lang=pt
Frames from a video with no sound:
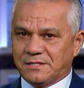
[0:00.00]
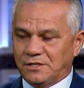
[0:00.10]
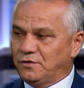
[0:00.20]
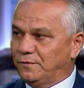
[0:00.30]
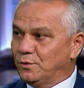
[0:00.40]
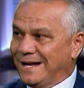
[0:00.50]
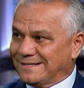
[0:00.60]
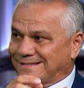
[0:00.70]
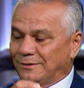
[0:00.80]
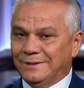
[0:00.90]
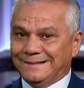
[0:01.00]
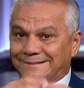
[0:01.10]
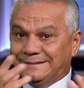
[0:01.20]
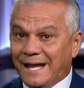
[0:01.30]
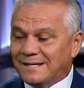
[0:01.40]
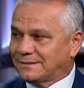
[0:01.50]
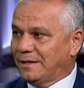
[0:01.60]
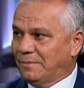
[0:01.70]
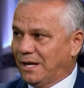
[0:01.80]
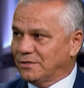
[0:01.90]
essa divulgação desta
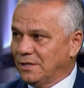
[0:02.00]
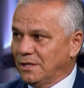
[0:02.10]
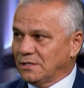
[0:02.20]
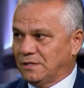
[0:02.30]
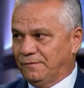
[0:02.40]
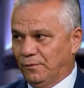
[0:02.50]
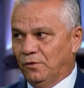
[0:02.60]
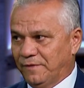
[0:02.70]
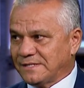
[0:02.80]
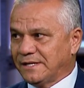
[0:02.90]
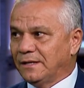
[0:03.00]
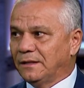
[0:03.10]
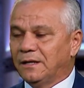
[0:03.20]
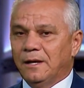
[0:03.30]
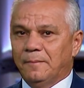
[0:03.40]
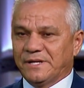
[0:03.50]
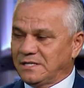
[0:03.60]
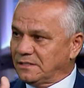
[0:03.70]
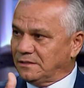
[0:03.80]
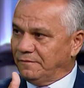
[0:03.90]
imagem. Se for fazê-la,
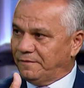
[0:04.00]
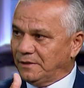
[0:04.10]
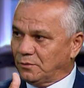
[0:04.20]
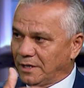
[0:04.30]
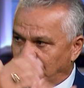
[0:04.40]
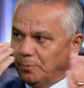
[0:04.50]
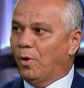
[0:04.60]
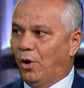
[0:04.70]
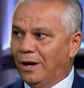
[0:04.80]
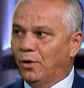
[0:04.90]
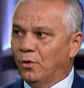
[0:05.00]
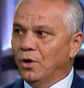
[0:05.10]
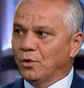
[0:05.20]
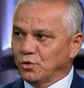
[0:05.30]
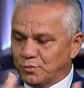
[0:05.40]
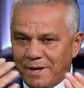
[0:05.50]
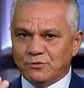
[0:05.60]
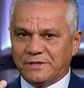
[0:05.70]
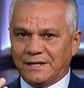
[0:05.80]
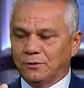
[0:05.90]
precisa ser feito com aquele borrão, com os
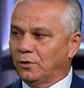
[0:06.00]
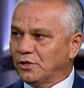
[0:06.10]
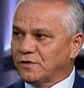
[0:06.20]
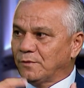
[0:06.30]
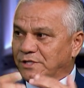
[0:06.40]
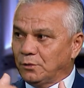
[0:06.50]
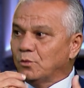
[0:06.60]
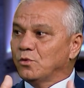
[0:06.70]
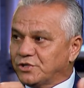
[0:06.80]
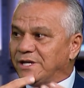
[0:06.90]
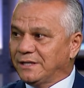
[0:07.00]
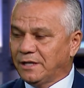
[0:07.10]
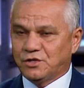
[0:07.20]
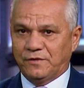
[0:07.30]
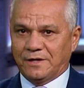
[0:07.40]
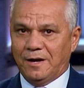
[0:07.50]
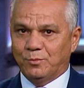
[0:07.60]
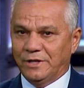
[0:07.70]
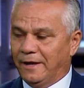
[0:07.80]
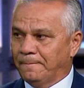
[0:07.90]
meios tecnológicos é. que você não consiga identificar a
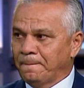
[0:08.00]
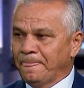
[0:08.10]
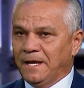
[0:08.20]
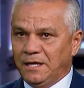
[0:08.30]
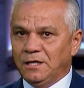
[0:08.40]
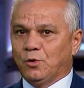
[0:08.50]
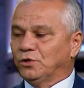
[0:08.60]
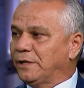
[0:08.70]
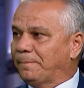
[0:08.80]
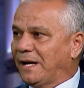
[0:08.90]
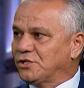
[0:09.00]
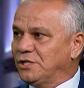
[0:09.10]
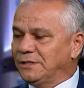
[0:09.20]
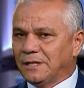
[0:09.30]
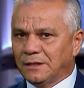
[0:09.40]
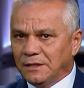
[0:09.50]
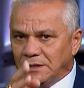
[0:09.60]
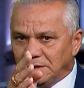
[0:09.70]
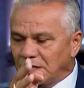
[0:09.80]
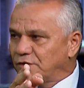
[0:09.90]
mulher. E em contrapartida,
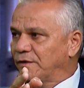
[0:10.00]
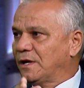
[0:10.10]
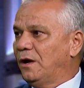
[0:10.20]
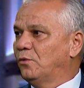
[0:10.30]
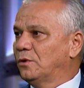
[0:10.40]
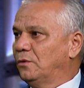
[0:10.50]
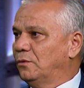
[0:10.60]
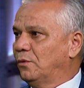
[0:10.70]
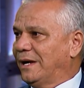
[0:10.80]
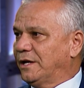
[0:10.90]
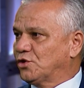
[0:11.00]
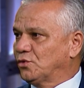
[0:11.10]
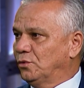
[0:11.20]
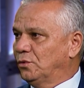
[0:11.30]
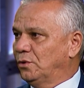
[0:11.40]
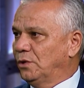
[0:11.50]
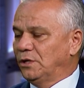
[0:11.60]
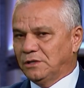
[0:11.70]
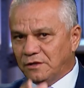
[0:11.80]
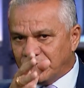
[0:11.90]
identificar o, o agressor.
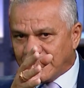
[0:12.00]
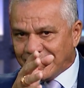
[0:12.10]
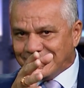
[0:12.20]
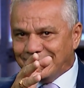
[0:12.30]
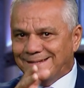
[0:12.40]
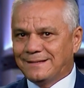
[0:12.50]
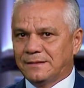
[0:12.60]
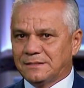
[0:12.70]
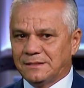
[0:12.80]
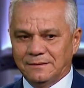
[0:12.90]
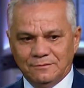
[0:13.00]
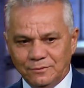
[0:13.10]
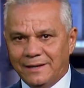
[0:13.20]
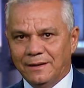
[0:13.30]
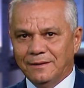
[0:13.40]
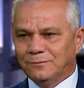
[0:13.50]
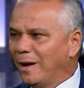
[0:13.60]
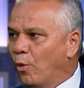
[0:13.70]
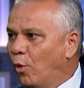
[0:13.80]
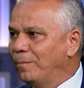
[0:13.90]
Identificar uhum. esse, esse não, é, não
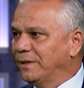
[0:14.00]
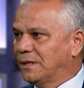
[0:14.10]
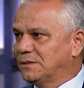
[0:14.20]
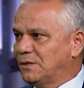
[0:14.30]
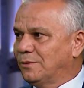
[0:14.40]
é homem, que isso é